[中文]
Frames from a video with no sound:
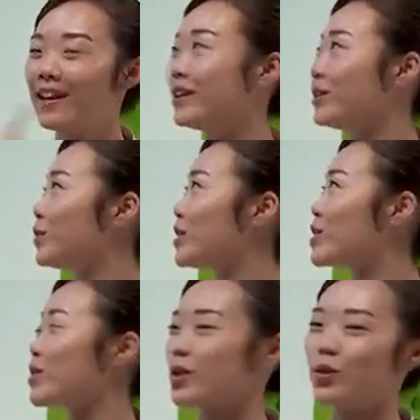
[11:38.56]
嗯，读
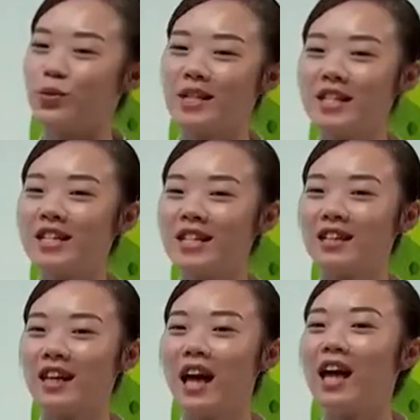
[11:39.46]
的时候是读轻
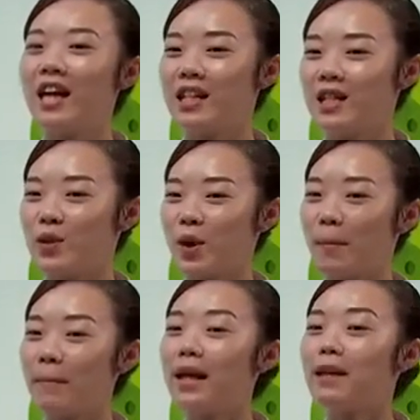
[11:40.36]
声的，
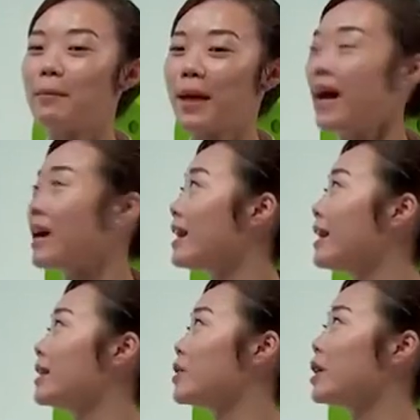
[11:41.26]
嘴巴的巴，
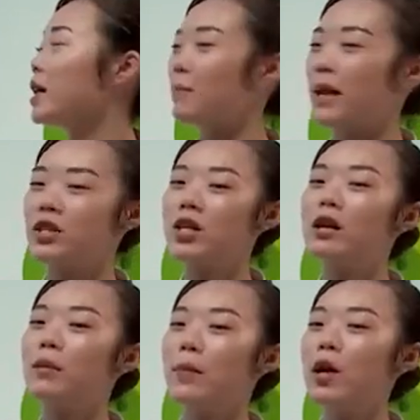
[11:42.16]
嗯，就可以把
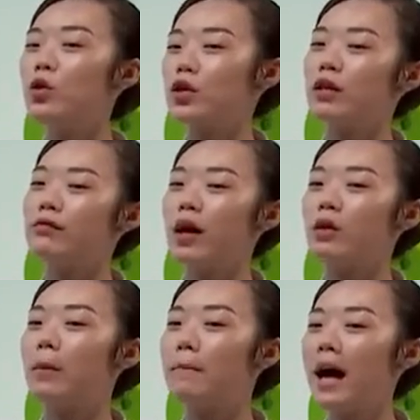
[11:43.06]
这个没有声
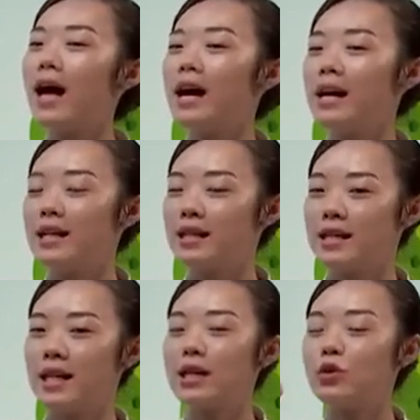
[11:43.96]
调的巴
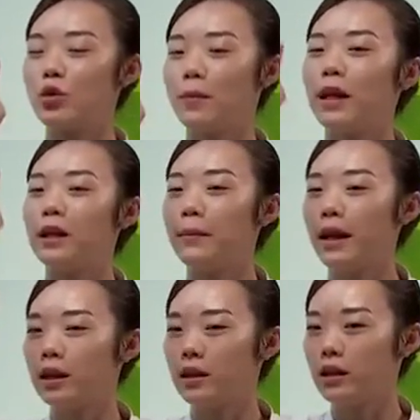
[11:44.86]
写在嘴巴的
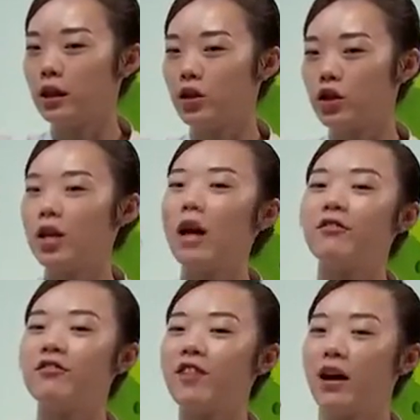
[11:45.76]
巴的那个上
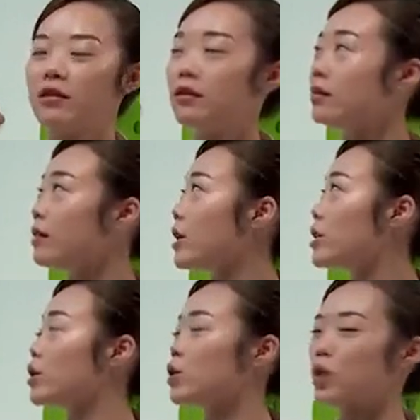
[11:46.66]
方，
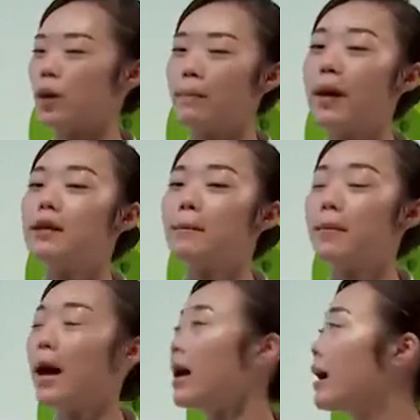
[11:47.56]
嘴巴的
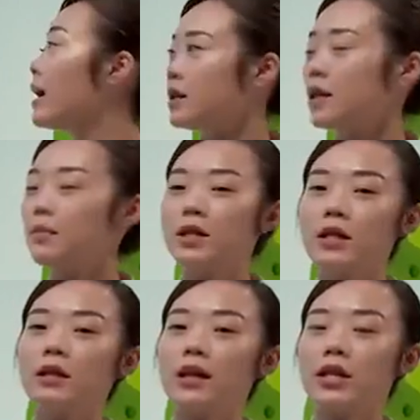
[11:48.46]
巴。下面
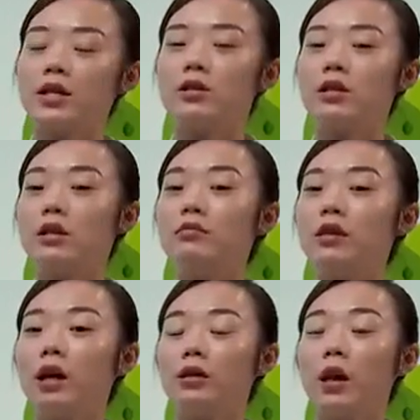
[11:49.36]
这个带上
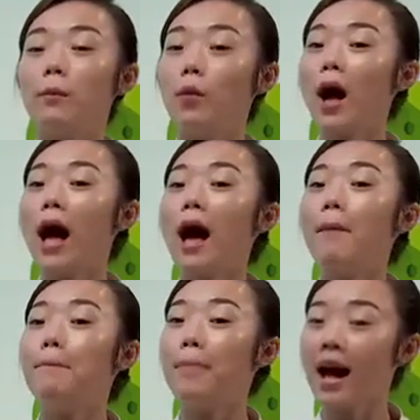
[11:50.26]
声调的不
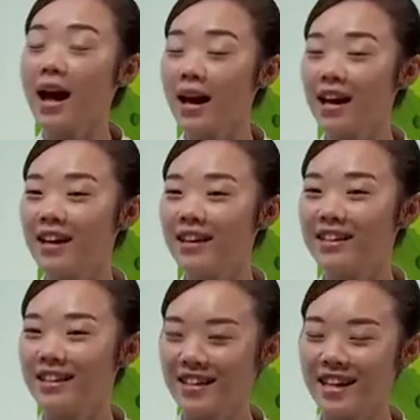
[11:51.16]
啊巴，
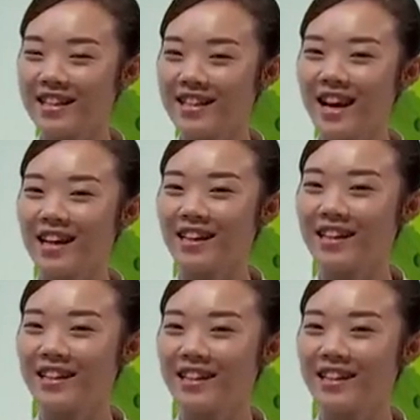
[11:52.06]
想一想，